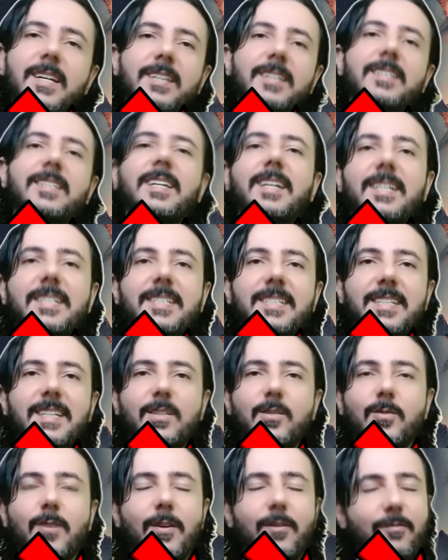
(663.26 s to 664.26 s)
e ter
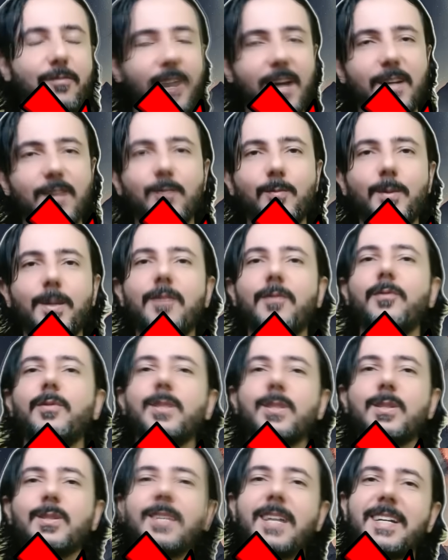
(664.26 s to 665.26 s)
acesso a vários
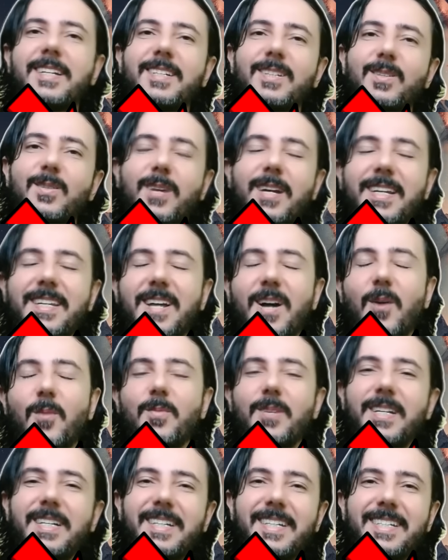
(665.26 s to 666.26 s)
benefícios aqui no canal,
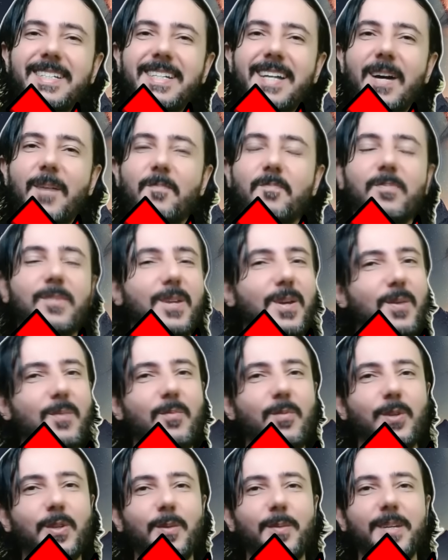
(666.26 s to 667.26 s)
beleza?
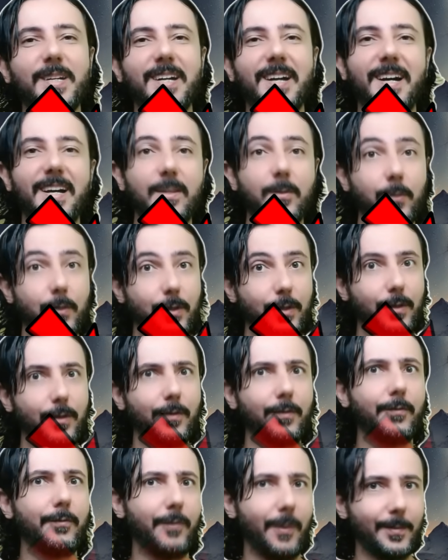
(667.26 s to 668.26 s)
Muito obrigado e
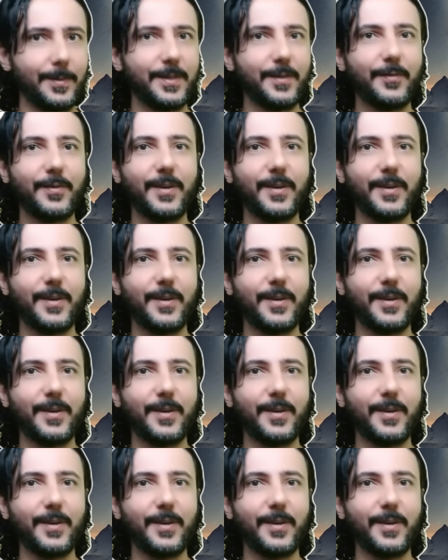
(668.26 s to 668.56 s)
vamos em